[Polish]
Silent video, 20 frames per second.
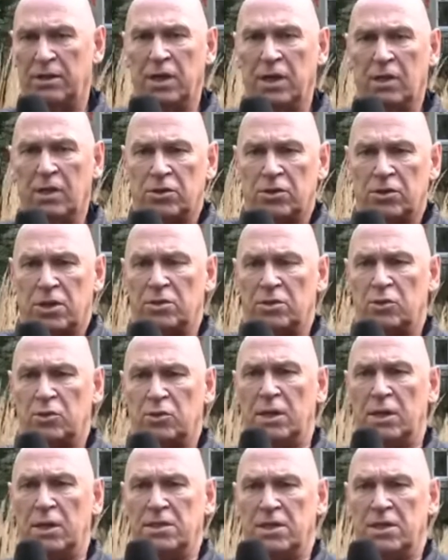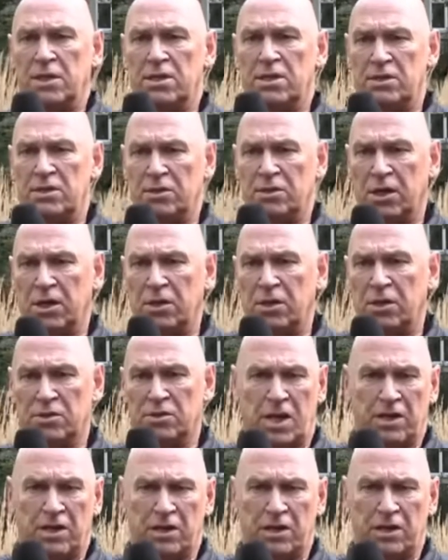Najgorsza sytuacja jest tych
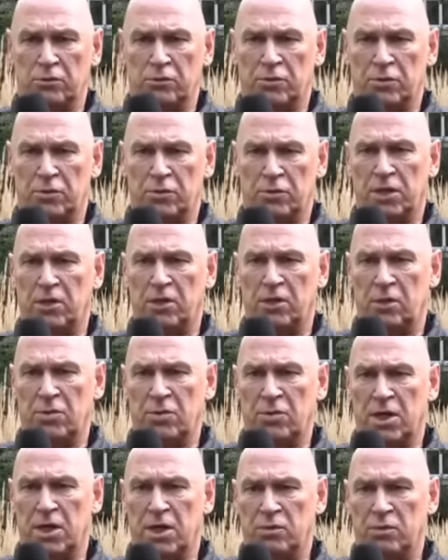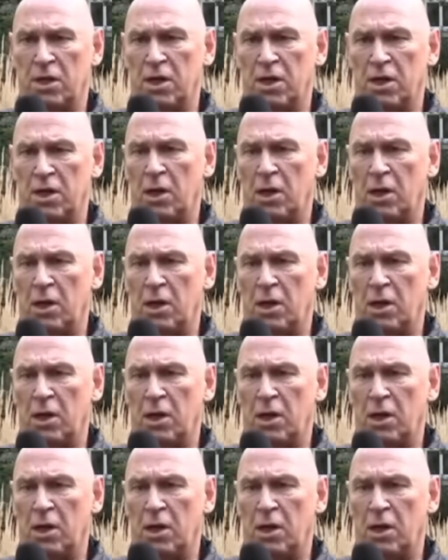geostrategów różnego rodzaju,